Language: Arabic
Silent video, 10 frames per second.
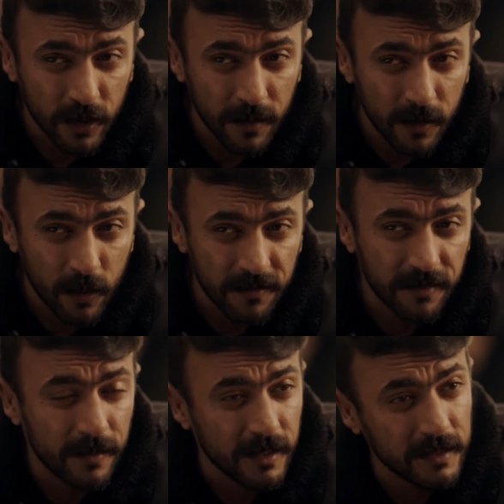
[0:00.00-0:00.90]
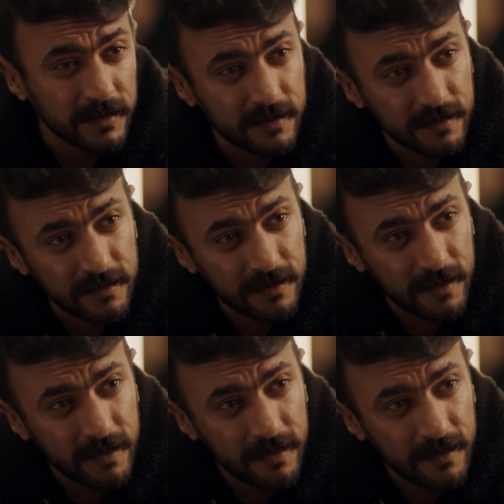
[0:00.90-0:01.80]
والجمال واقفه بعيد
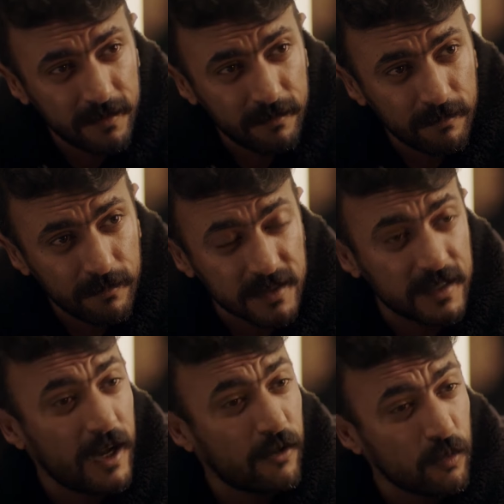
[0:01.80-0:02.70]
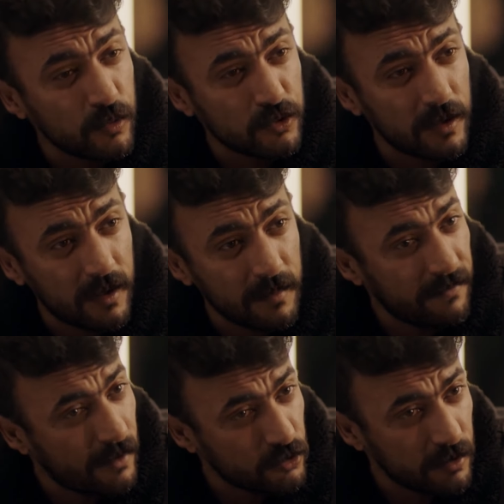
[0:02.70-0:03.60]
بس اخره يبص لها ما
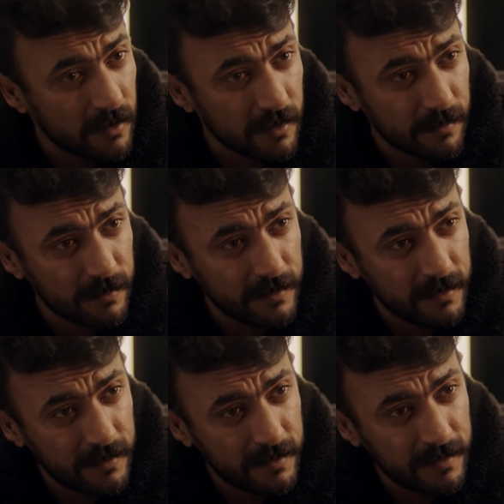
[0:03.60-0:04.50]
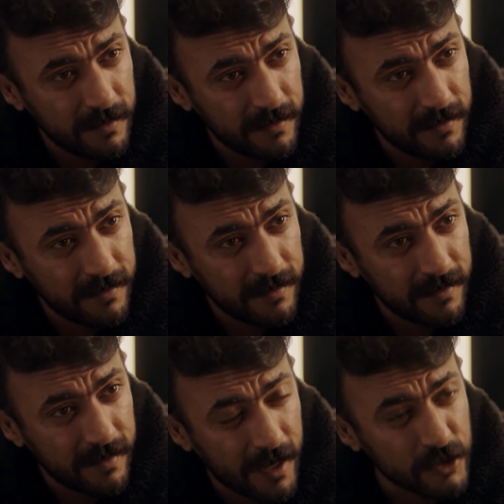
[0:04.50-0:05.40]
ينفعش يقرب
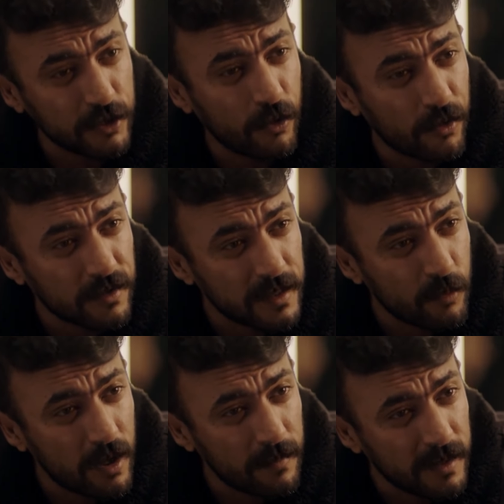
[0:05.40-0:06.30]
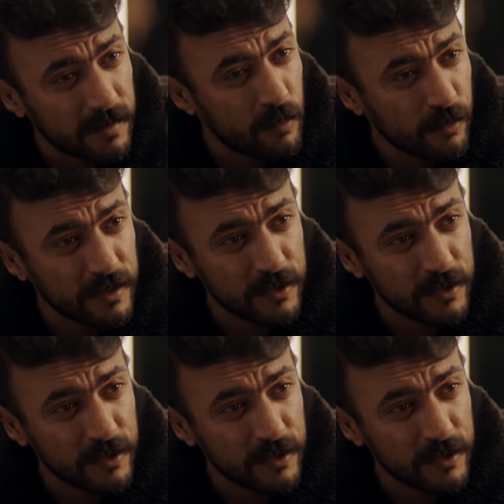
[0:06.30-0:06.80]
عشان حراس ابوها الملك ممكن